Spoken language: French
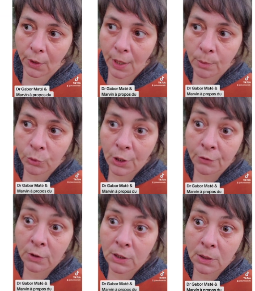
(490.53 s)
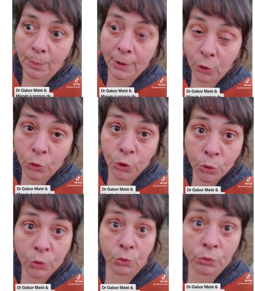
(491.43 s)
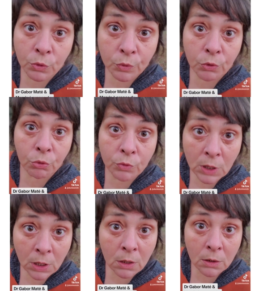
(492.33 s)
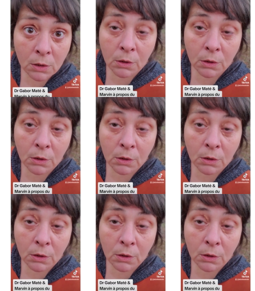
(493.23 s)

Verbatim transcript: et à mon avis, c'est pas grand-chose dont vous vous souvenez, hein.